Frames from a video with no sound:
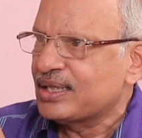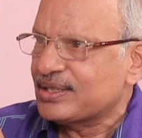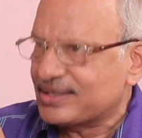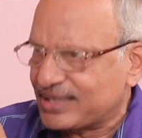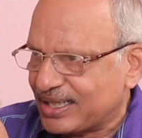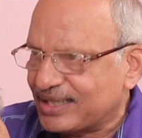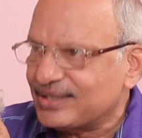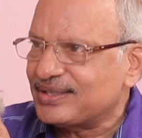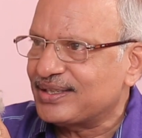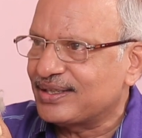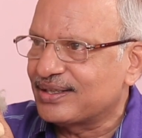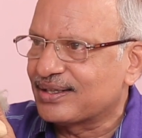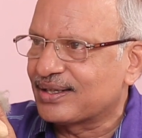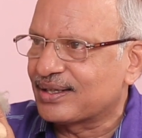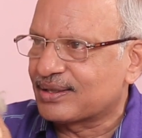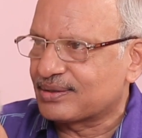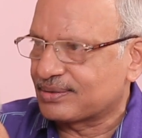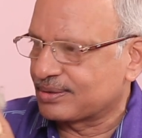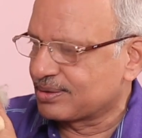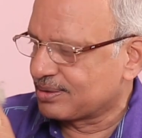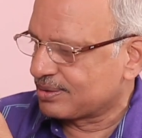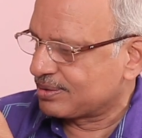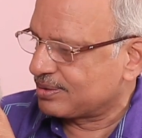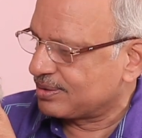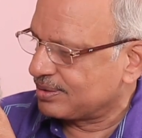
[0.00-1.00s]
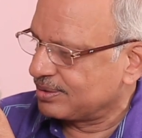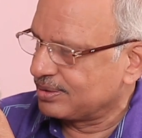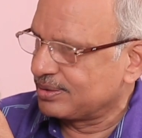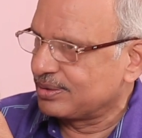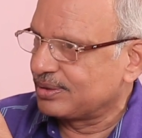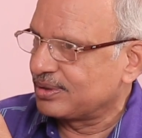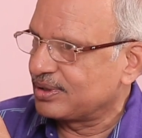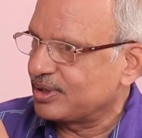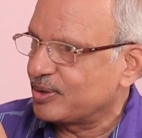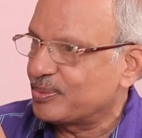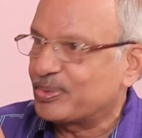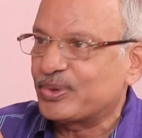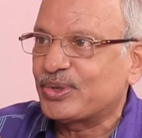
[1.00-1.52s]
చేతి
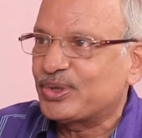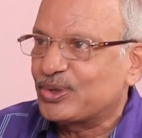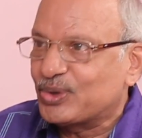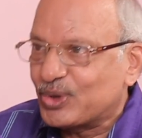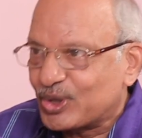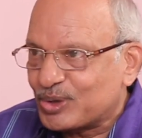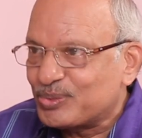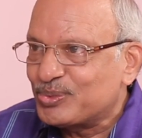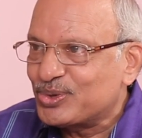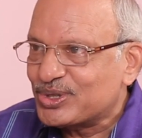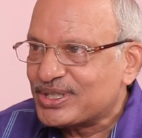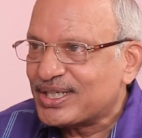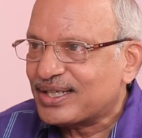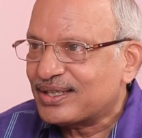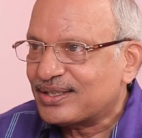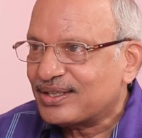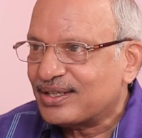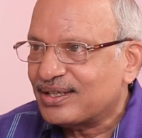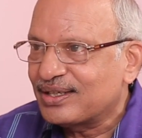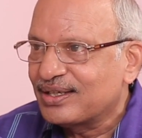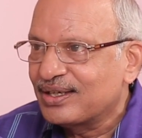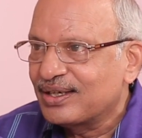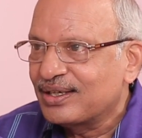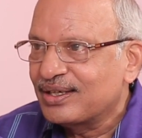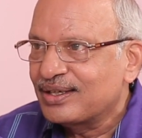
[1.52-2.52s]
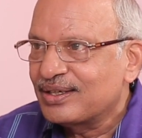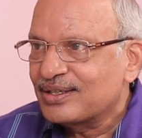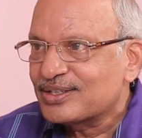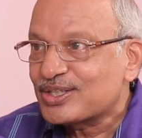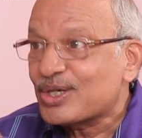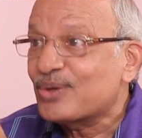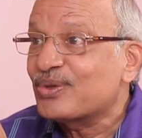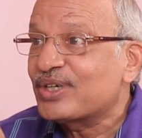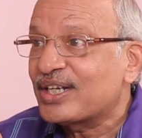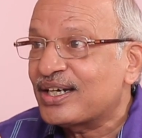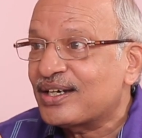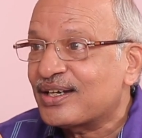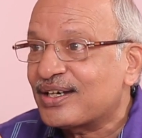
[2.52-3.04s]
ఇప్పుడు నోరు మూసే కదా
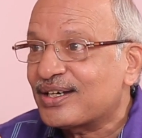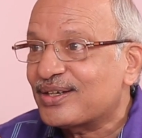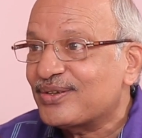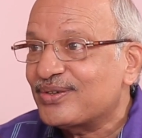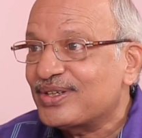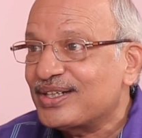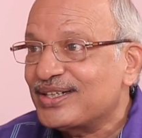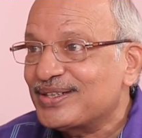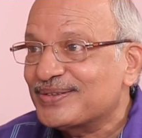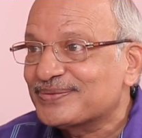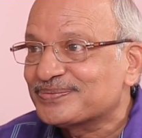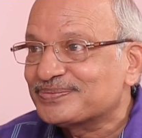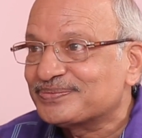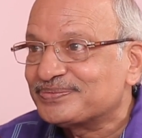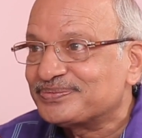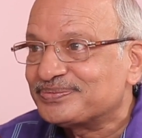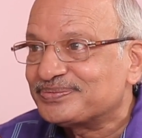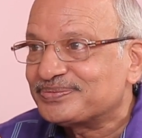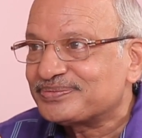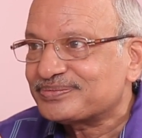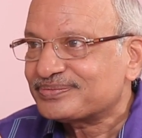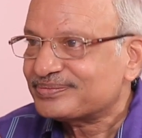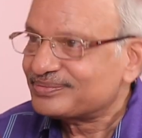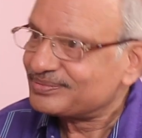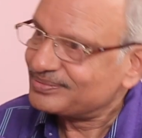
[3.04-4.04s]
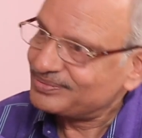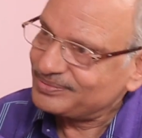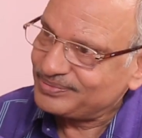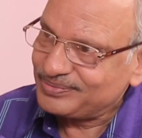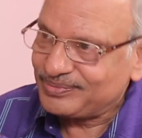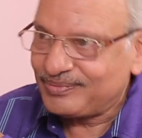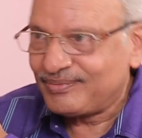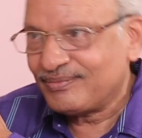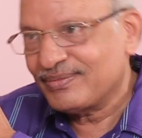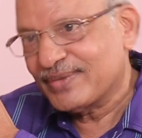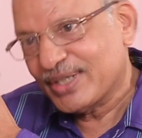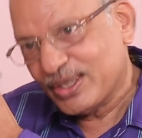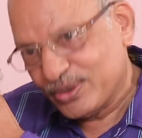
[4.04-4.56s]
సౌండ్ ఎలా రావాలి
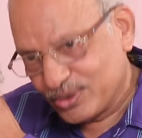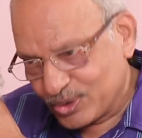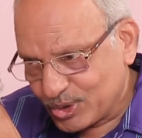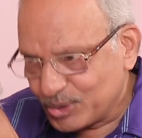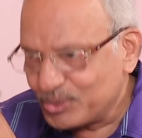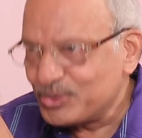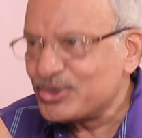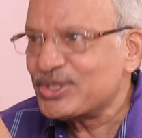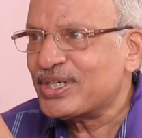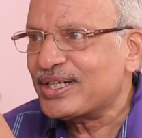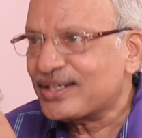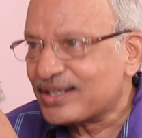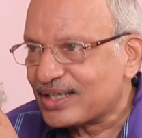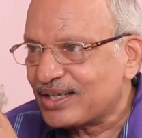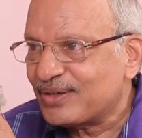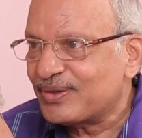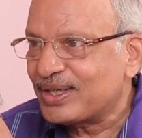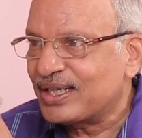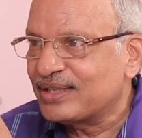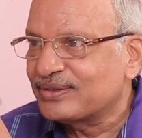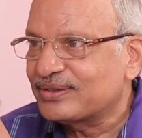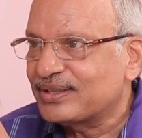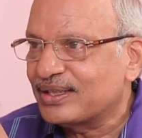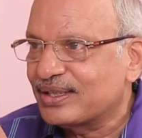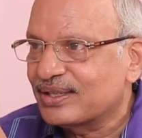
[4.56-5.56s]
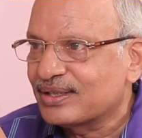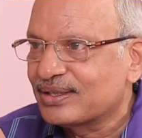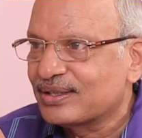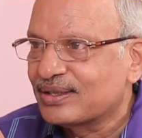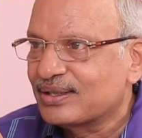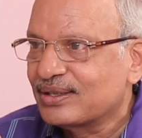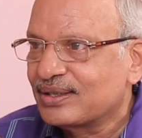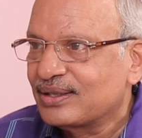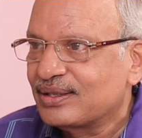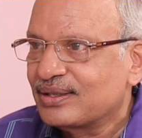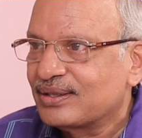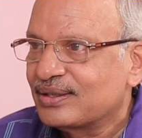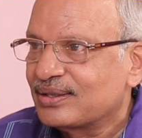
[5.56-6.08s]
అవును నోరు మూసినట్టు రావాలి అంతే
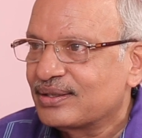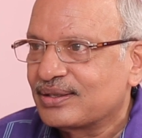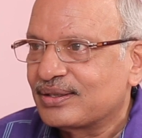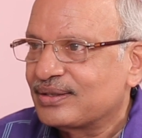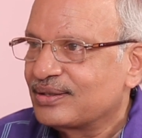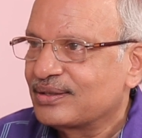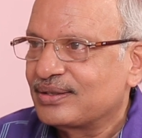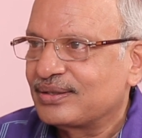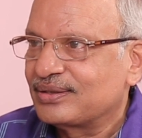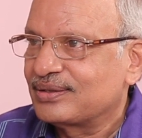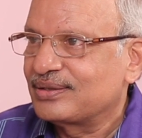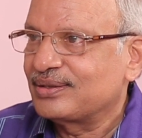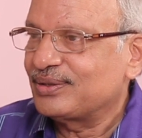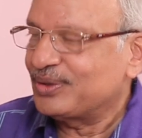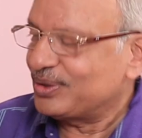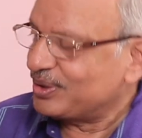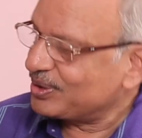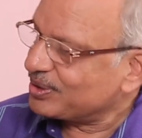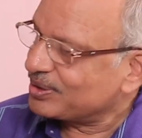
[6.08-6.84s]
సో